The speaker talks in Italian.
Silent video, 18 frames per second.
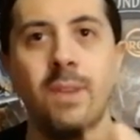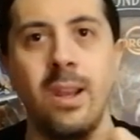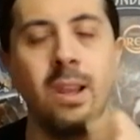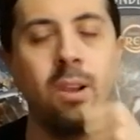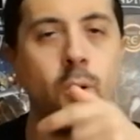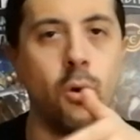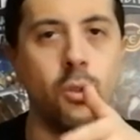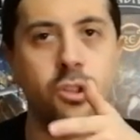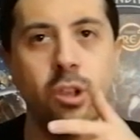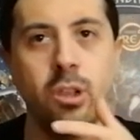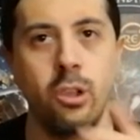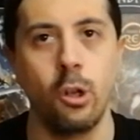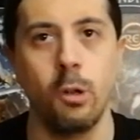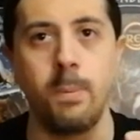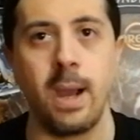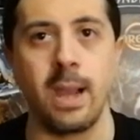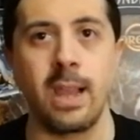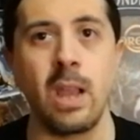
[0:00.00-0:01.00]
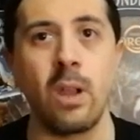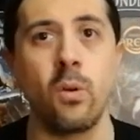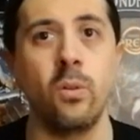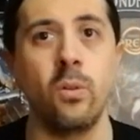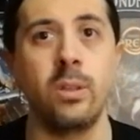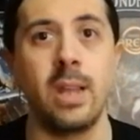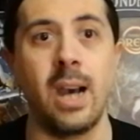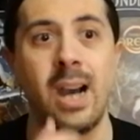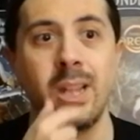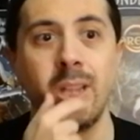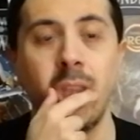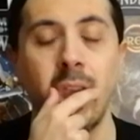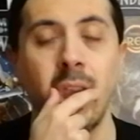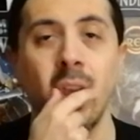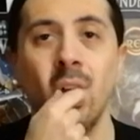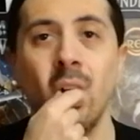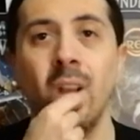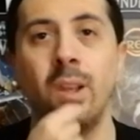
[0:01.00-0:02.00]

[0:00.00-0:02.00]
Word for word: in negozio e glielo paga in contanti,